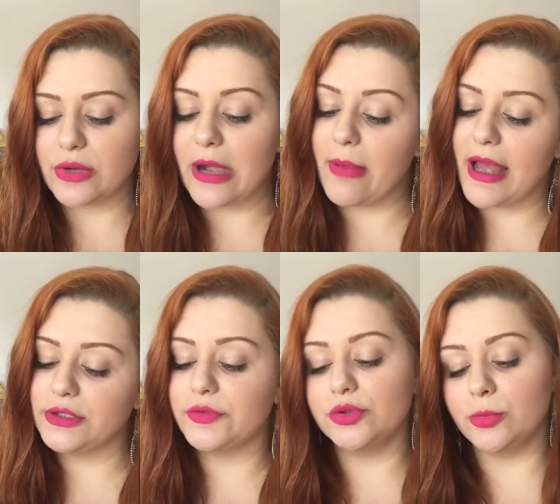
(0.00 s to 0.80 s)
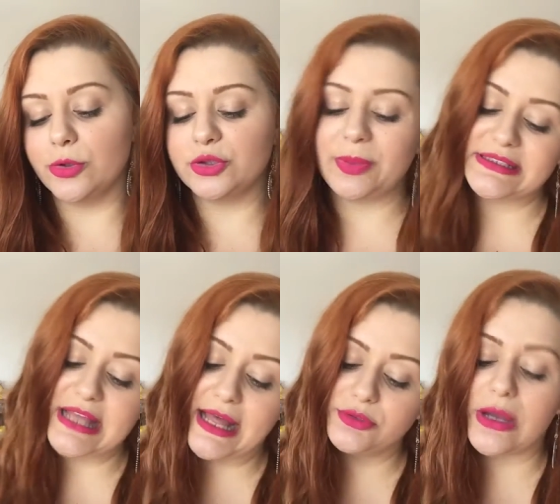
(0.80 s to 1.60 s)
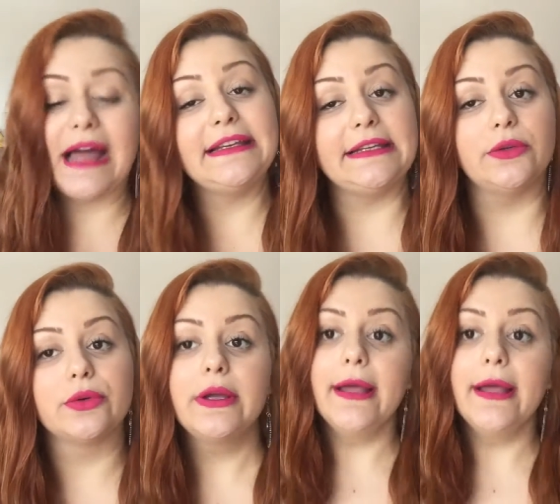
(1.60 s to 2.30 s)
armado, volumoso, pesado, ralinho.